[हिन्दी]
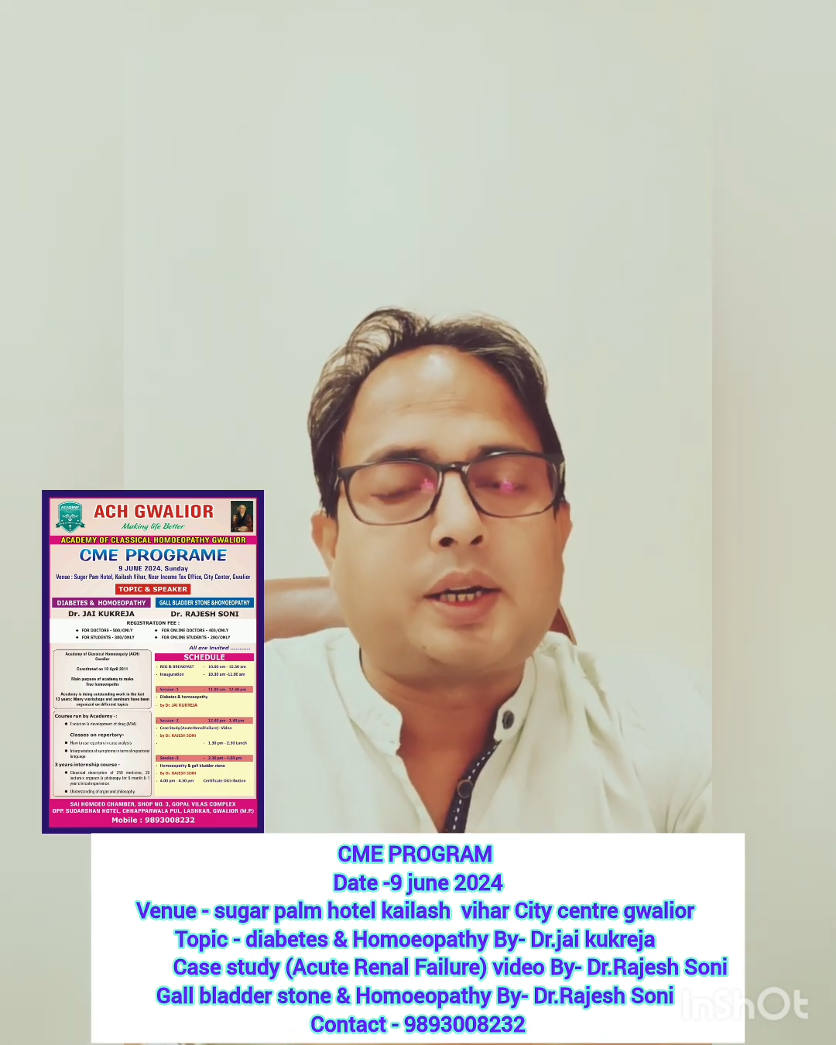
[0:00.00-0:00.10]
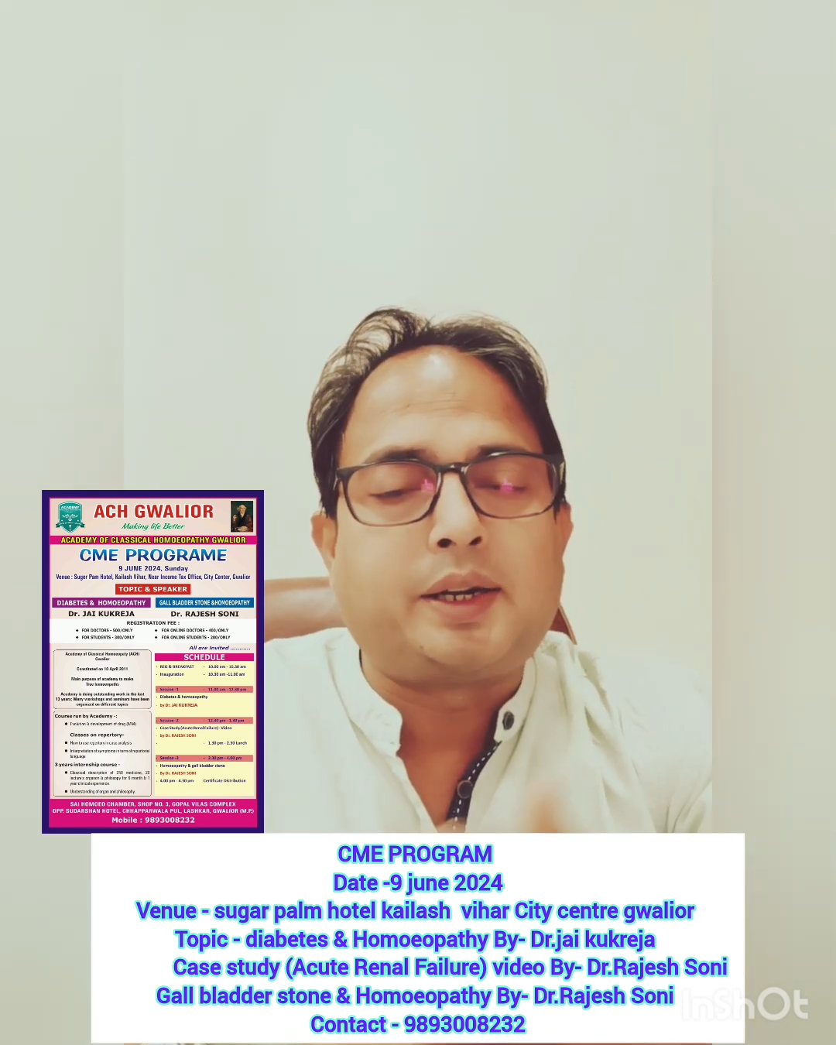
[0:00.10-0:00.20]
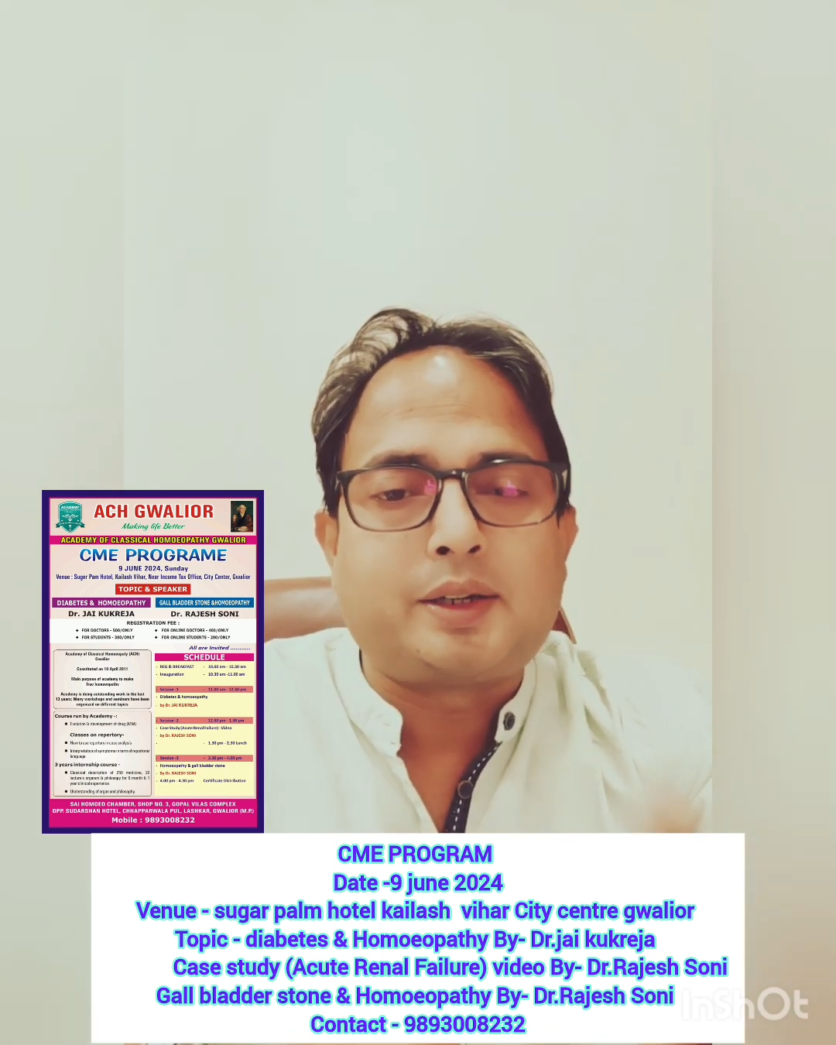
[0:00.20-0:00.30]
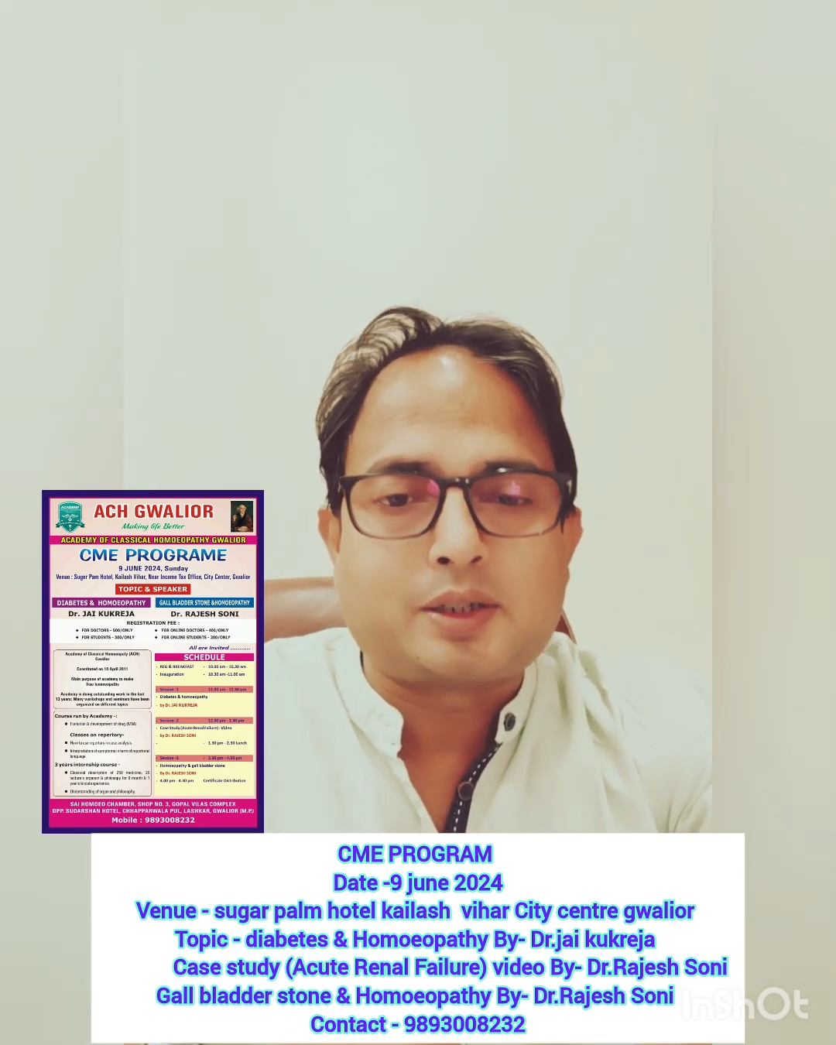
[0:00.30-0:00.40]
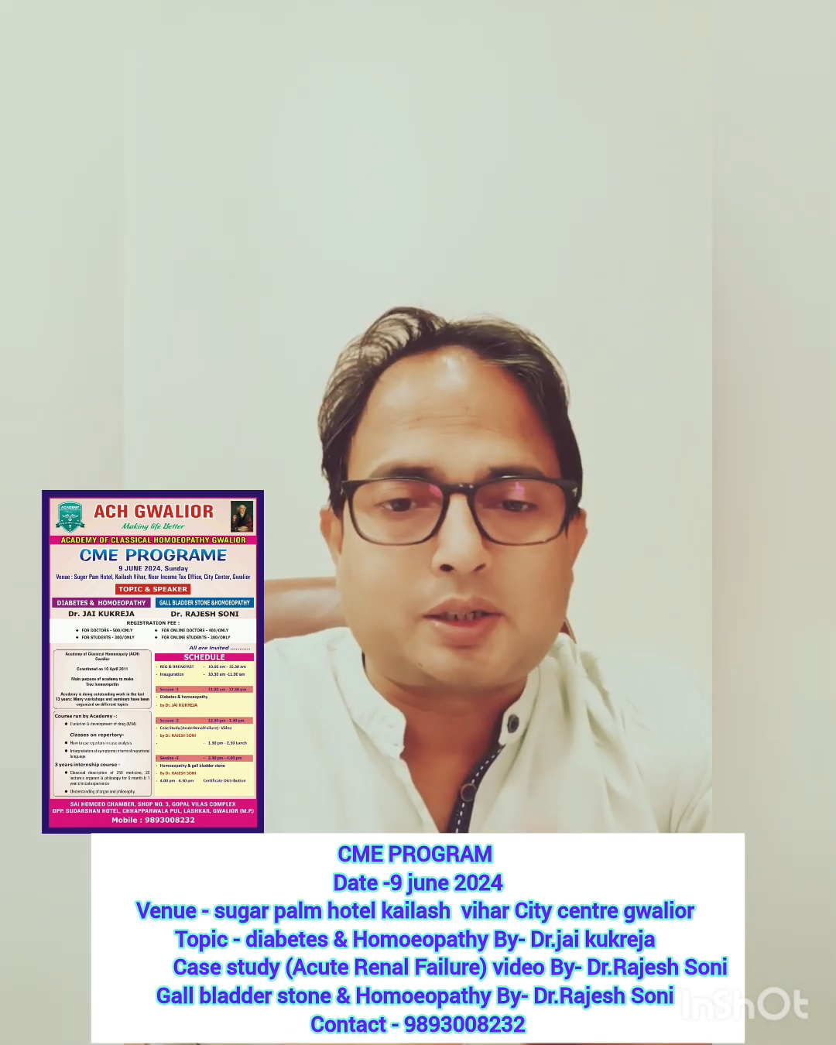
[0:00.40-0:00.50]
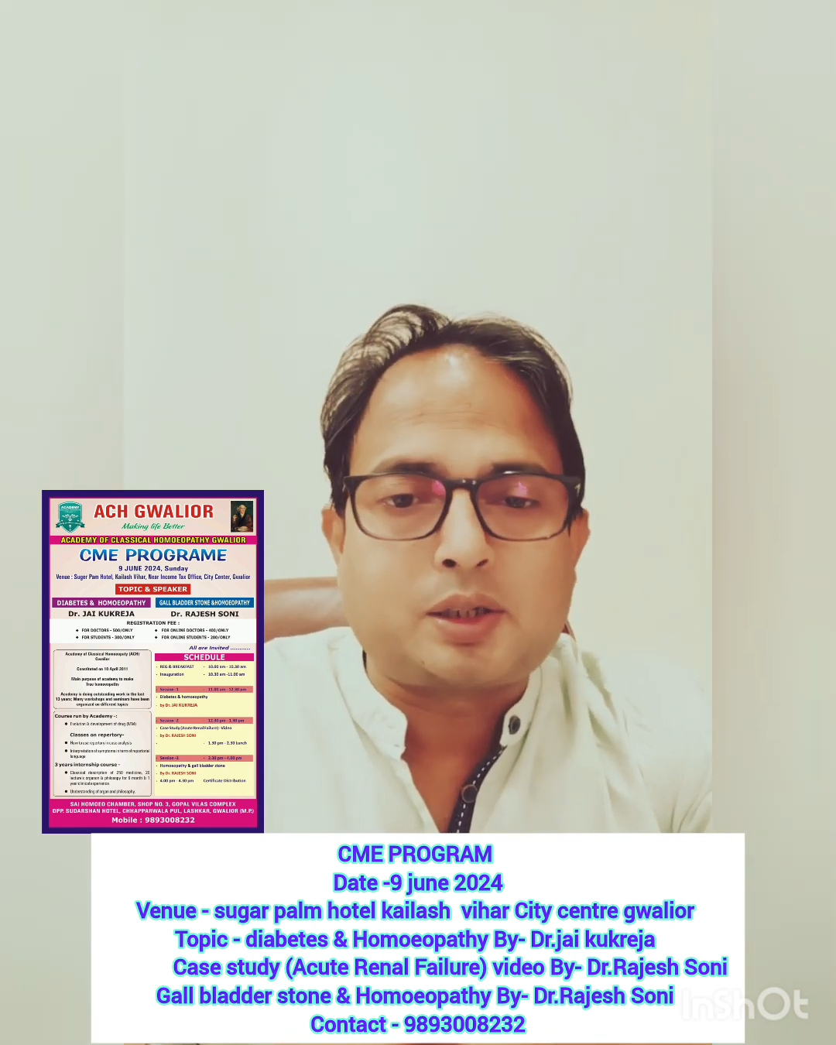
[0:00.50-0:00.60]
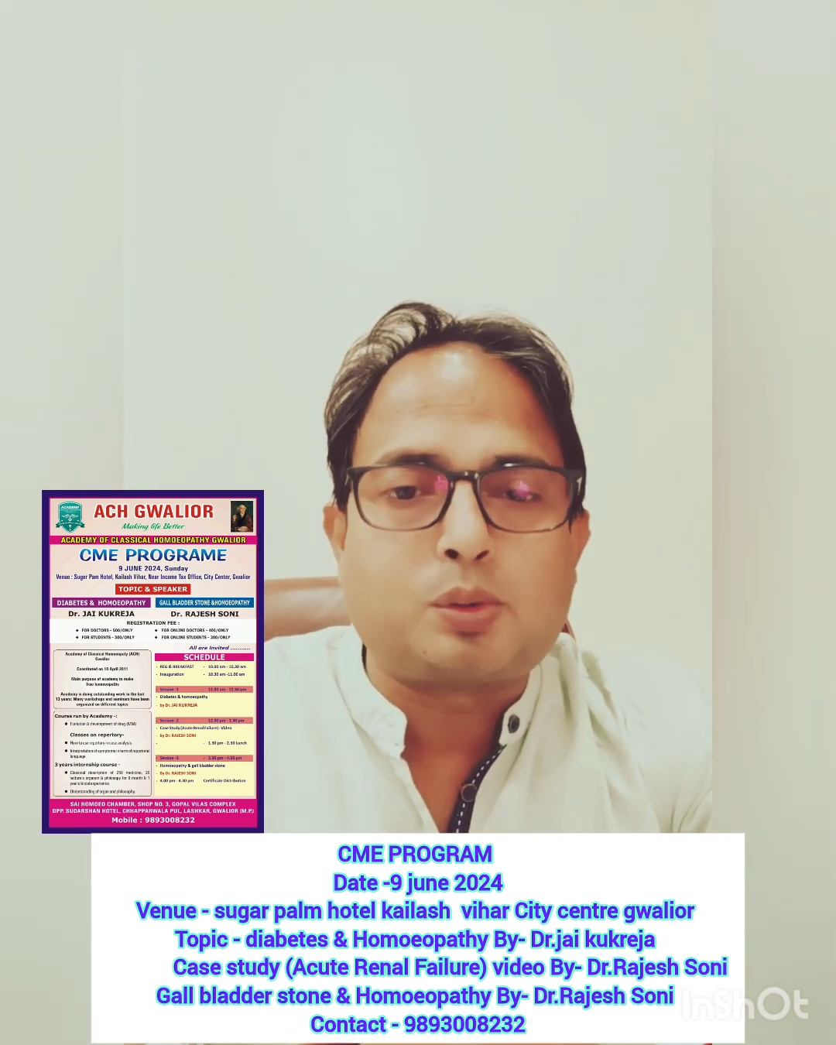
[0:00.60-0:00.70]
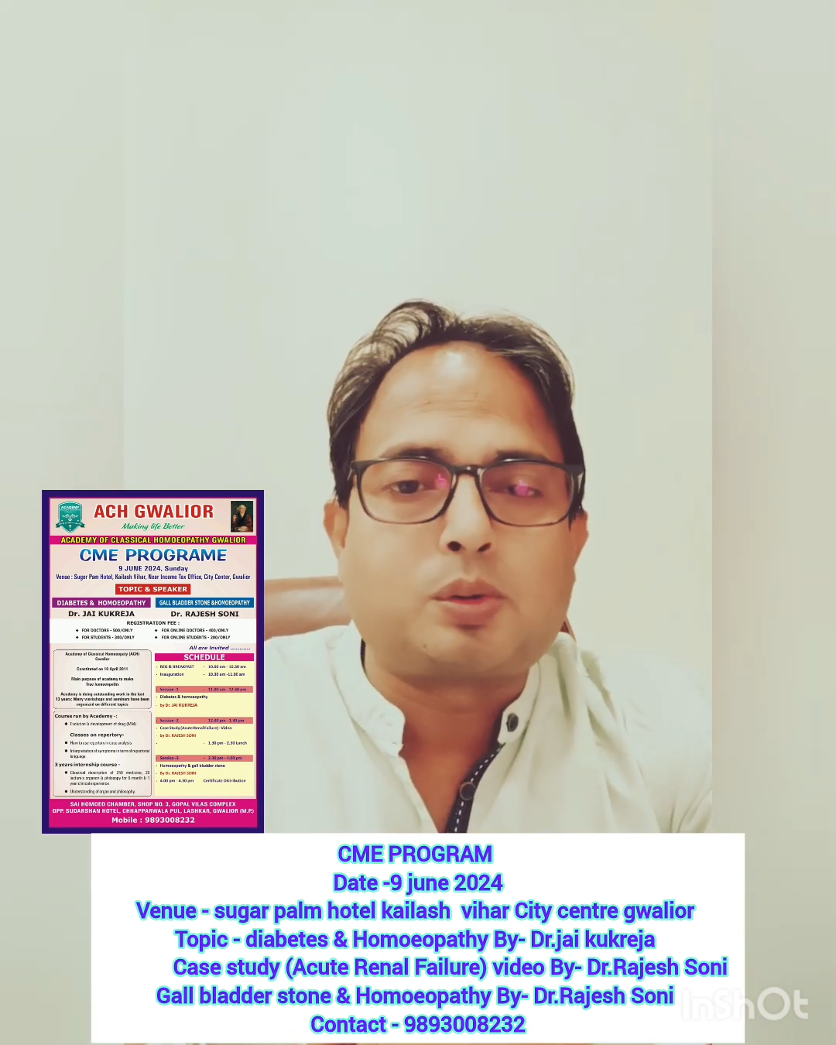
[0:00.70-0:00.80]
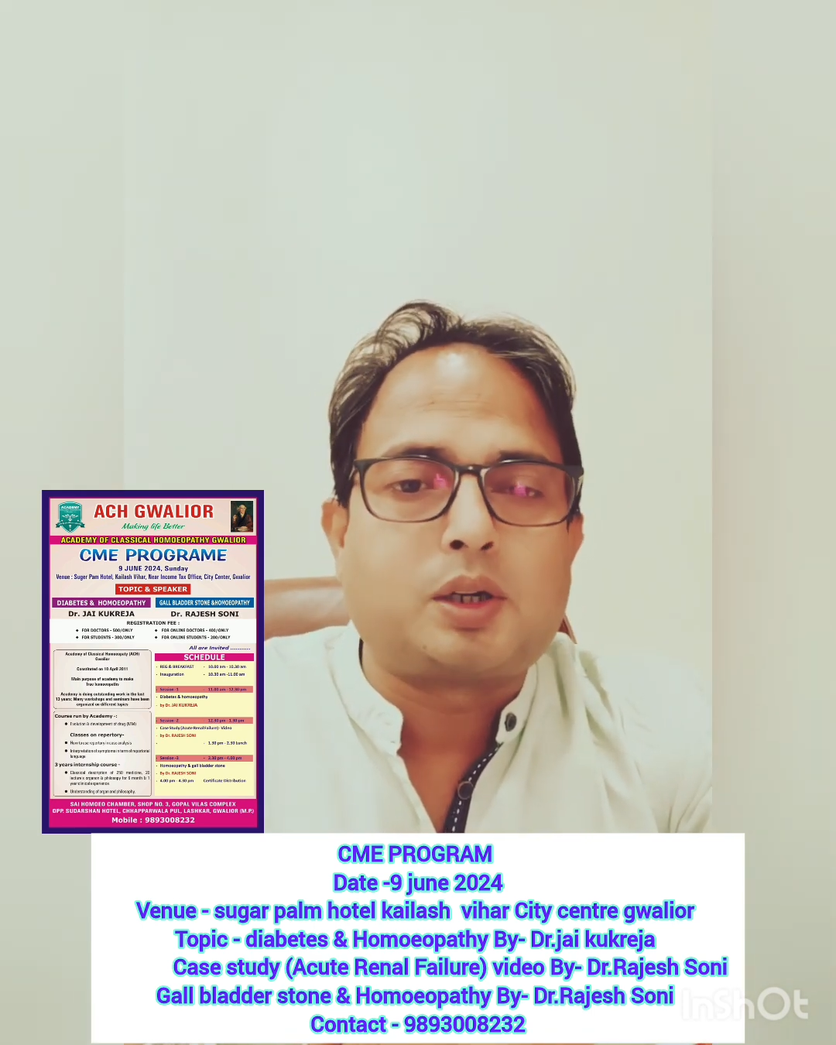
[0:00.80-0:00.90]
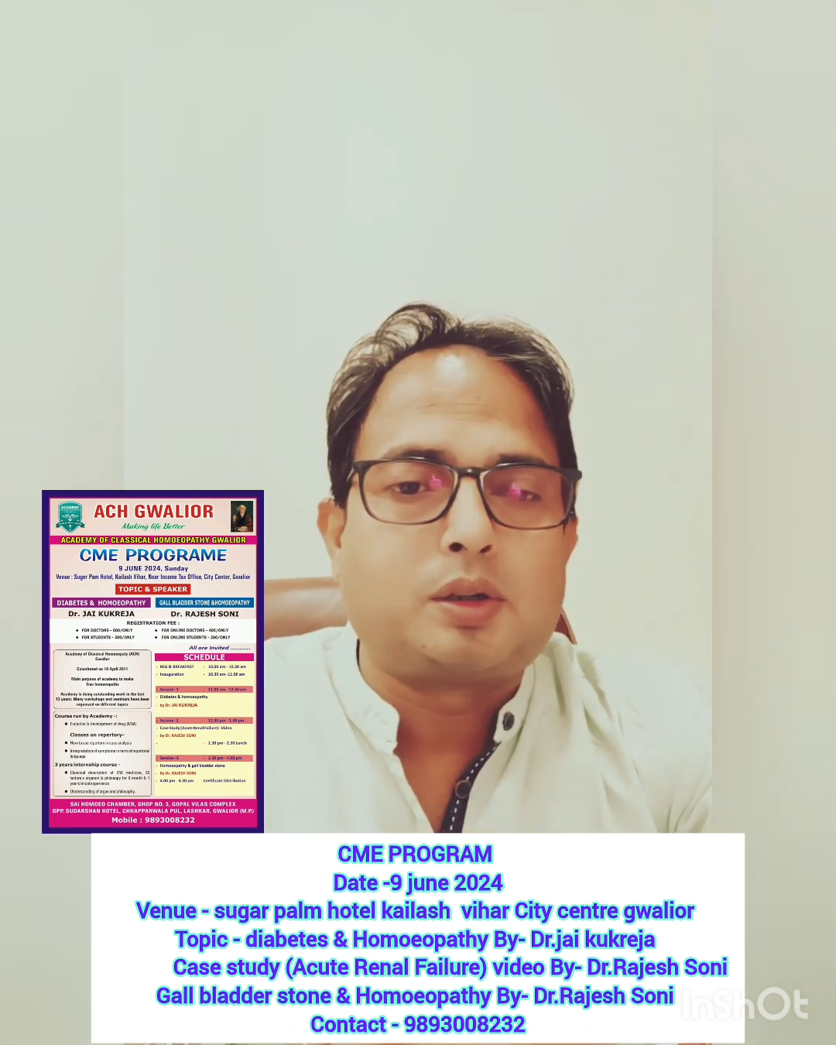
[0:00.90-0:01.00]
गहन डिस्कशन
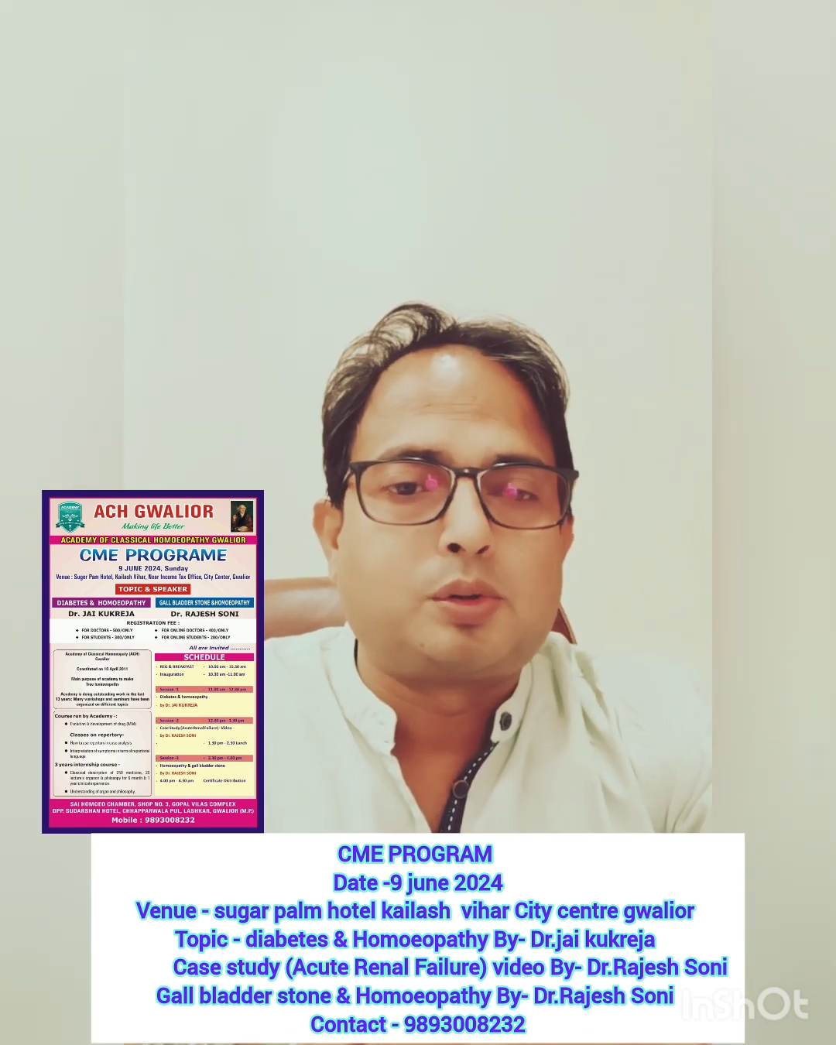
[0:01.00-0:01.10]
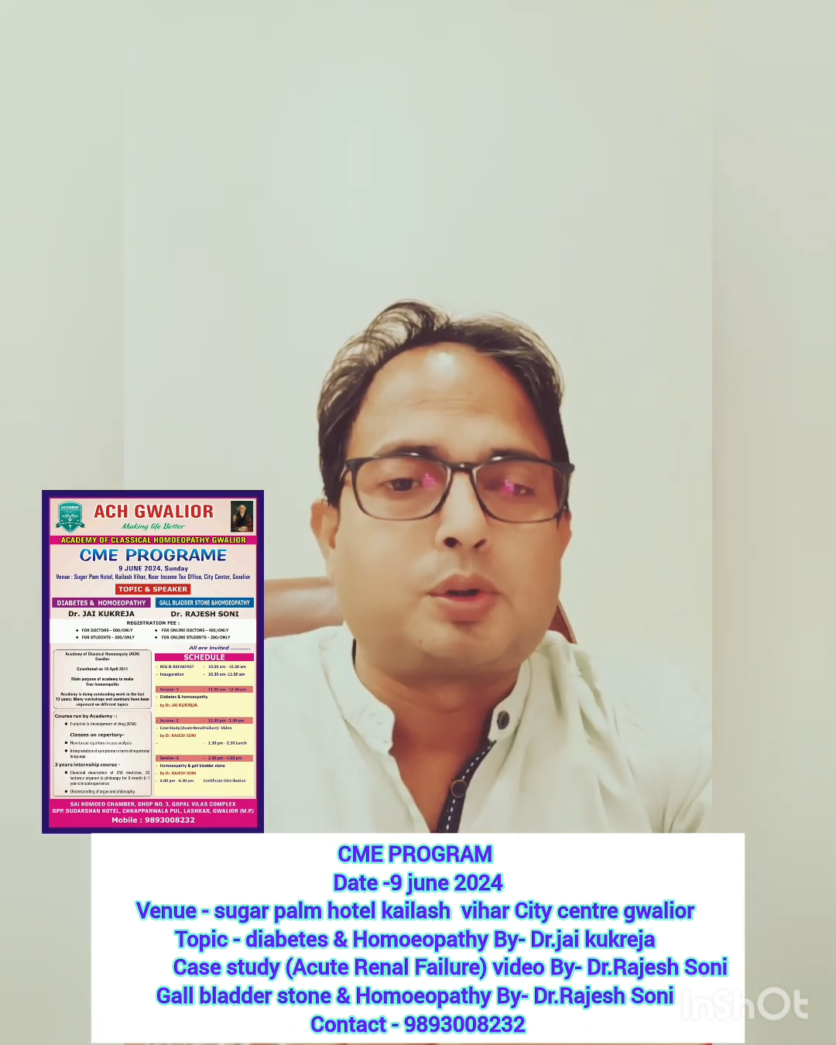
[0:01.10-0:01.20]
होगा